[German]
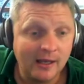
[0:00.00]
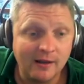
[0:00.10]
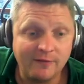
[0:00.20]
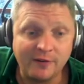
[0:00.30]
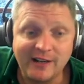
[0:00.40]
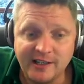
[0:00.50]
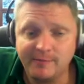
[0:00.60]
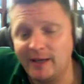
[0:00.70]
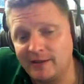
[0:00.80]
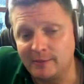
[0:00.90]
Von welchem
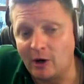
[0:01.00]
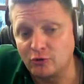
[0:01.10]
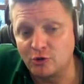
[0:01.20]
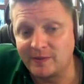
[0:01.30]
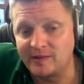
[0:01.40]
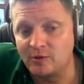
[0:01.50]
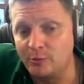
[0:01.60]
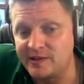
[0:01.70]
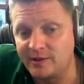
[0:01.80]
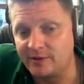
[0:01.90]
Mehrwert im Auto sprichst du,
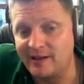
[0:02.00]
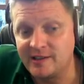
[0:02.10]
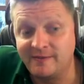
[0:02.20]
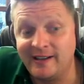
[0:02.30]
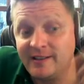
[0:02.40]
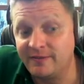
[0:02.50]
beziehungsweise welche,